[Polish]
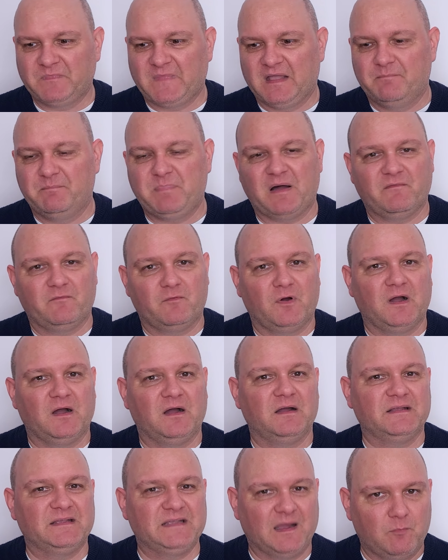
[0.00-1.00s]
E,
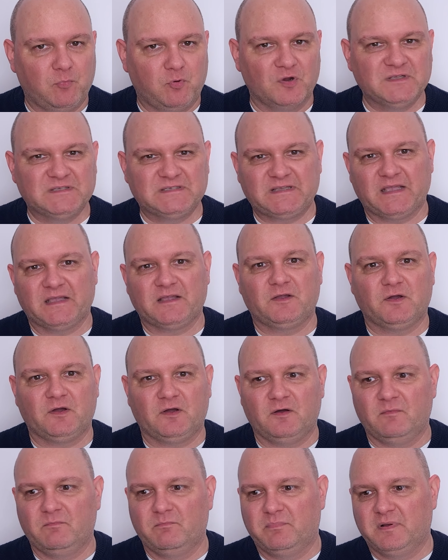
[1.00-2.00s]
Pawła
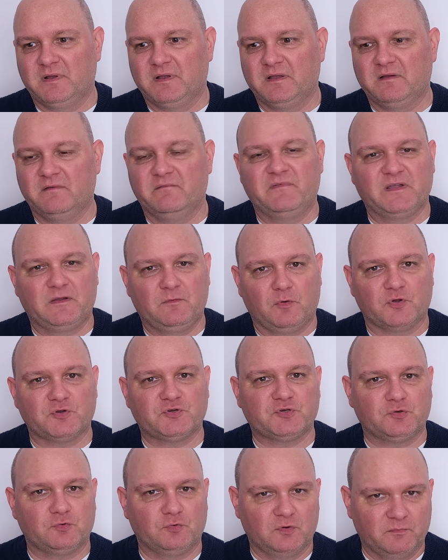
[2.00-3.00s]
Jabłońskiego, by
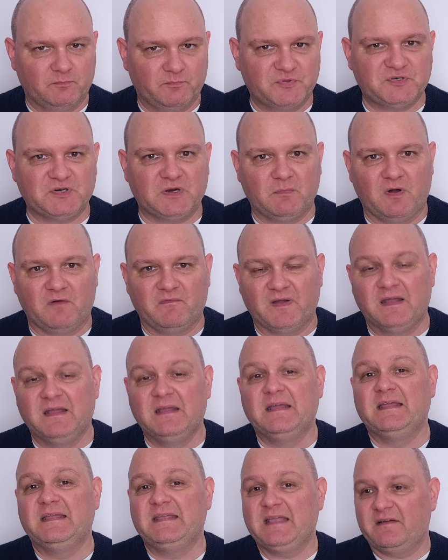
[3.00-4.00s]
wygłosił przemowę.
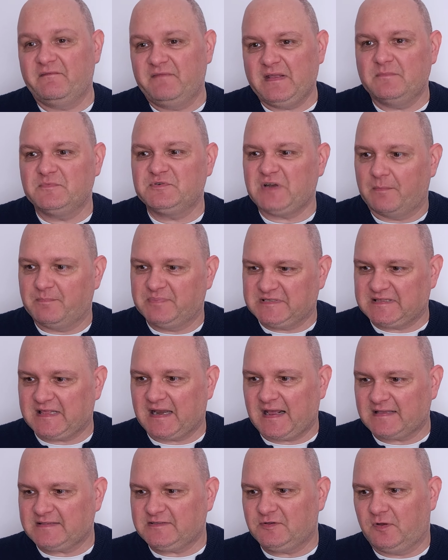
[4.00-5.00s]
Ja wiem, że
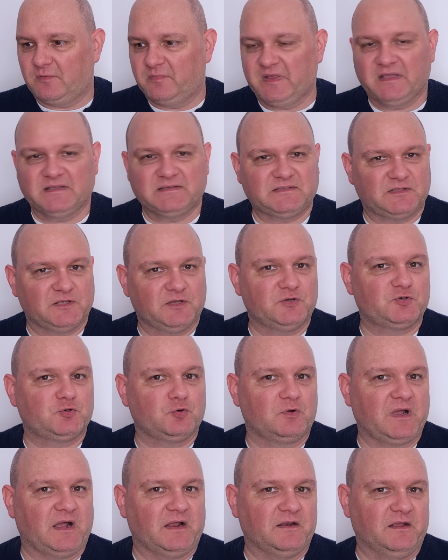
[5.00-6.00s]
abstrakcją jest e,
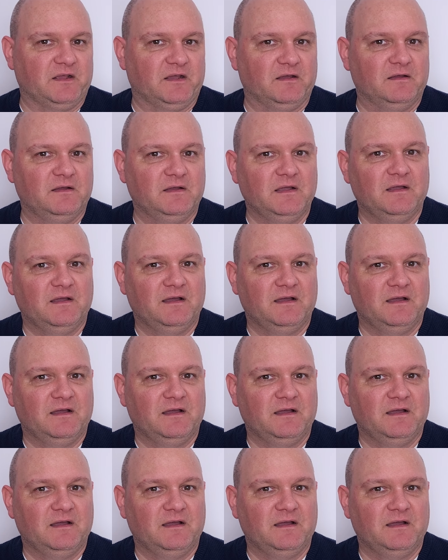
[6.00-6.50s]
szukanie,